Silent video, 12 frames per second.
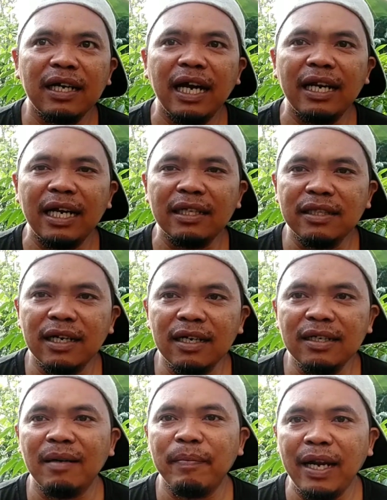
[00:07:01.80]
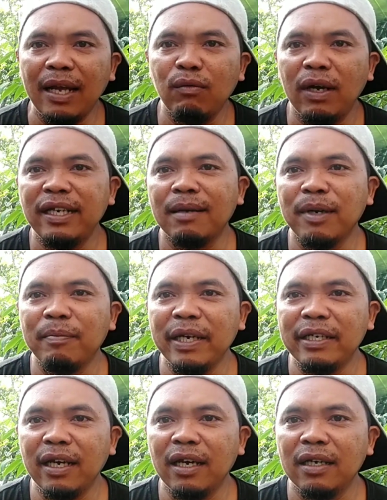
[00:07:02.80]
karakter dan perlakuan yang
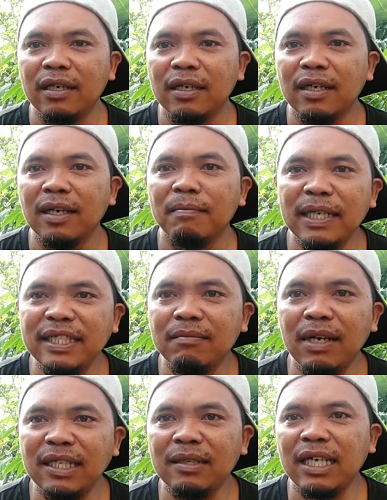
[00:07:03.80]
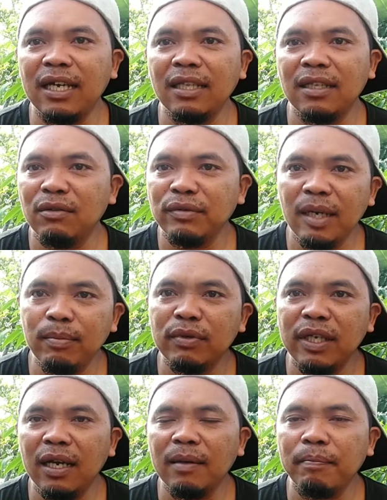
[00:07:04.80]
berbeda. Masing-masing tanah tentunya
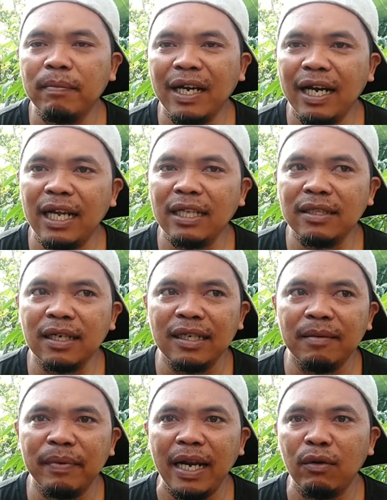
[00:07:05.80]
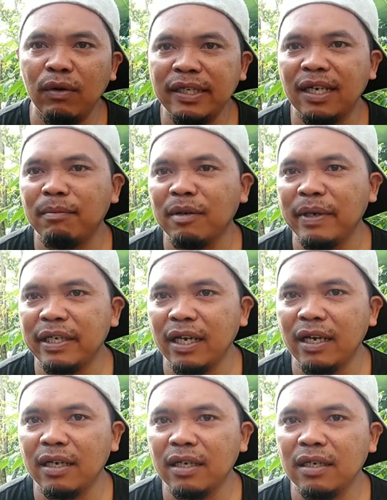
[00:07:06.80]
punya karakter dan perlakuan yang berbeda.